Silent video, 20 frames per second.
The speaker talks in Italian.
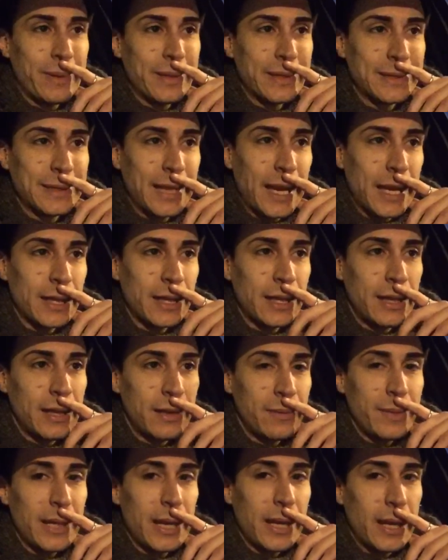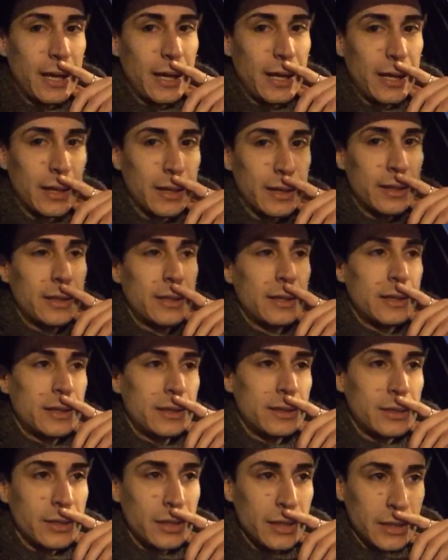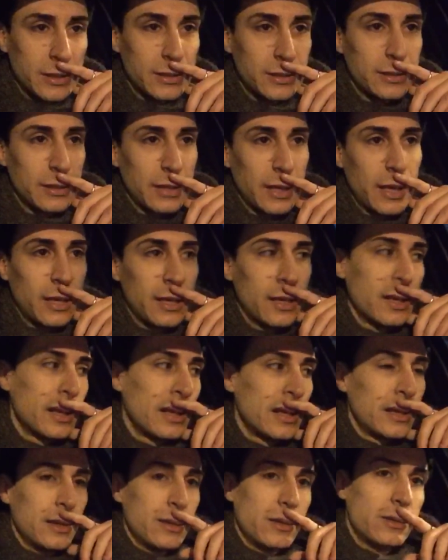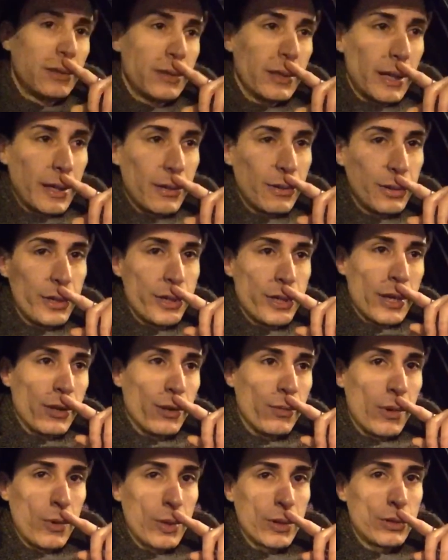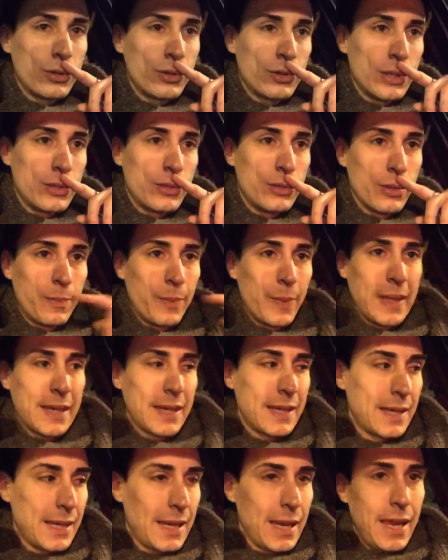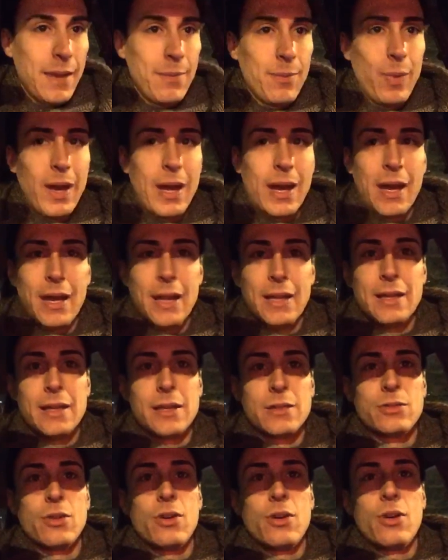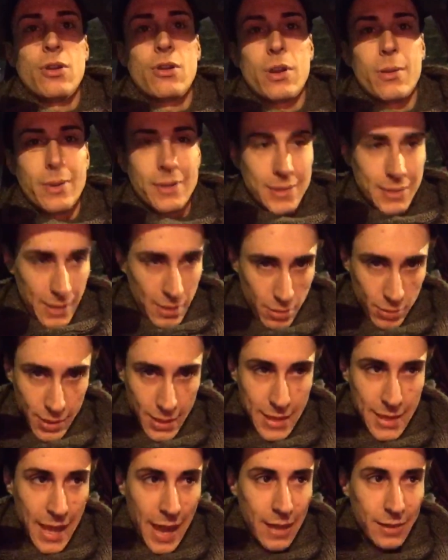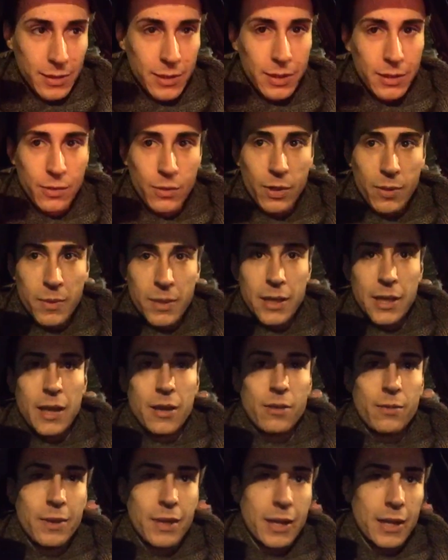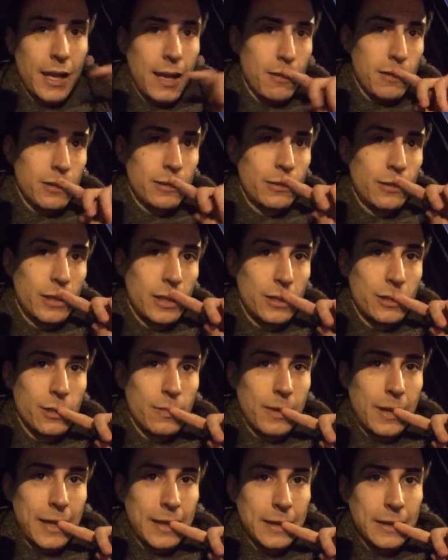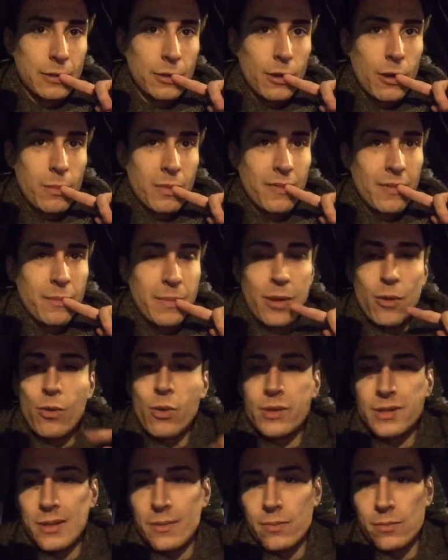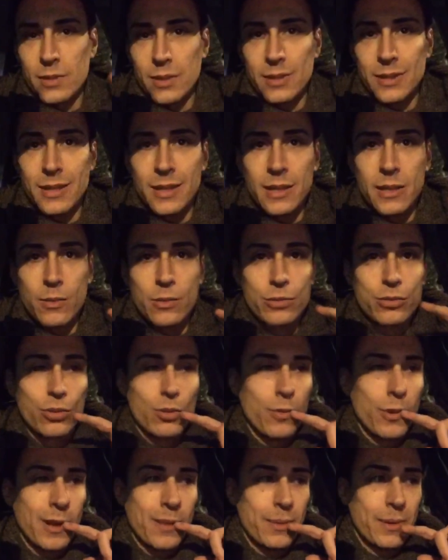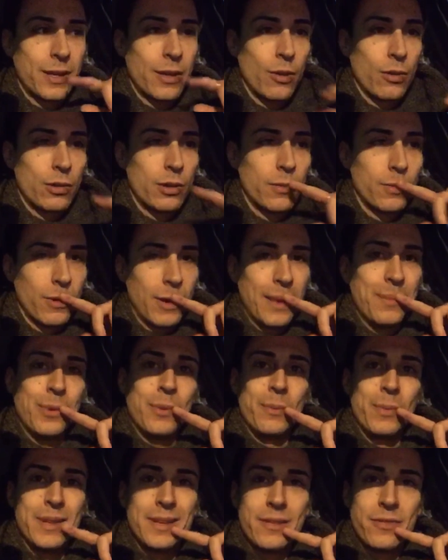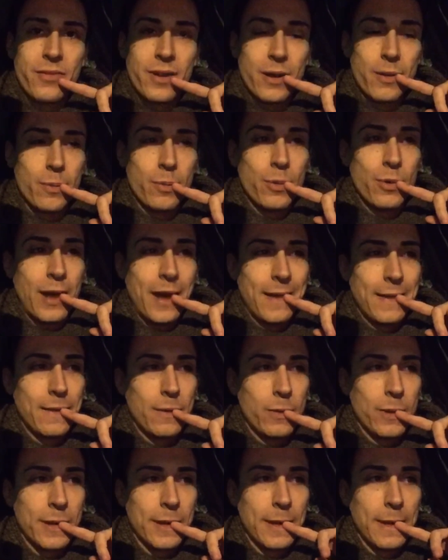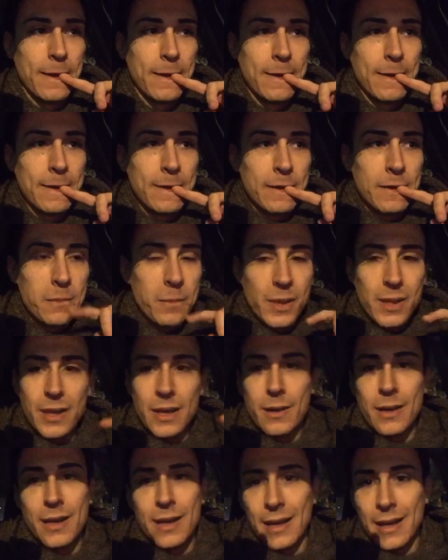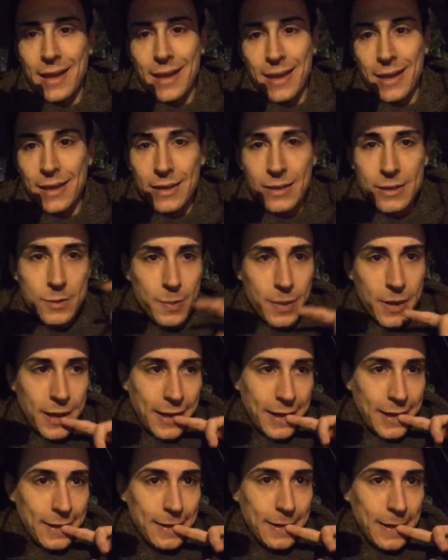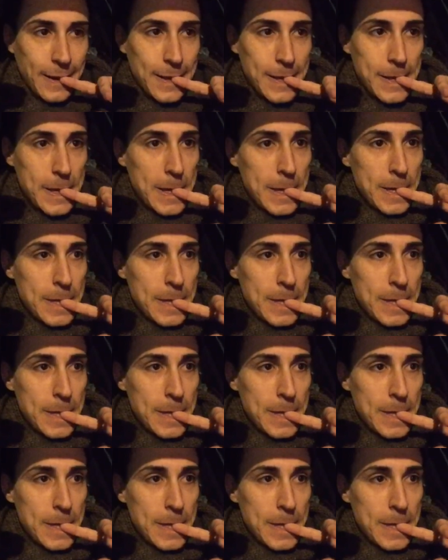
passate alla mia sinistra staranno dicendo ma questo tizio perché parla da solo ora passeranno degli altri qui e mi diranno perché questo tizio parla da solo ma vabbè comunque se, se sentite questo rumore è perché ho tipo la pompa del freno bucata e quindi praticamente spara cazzate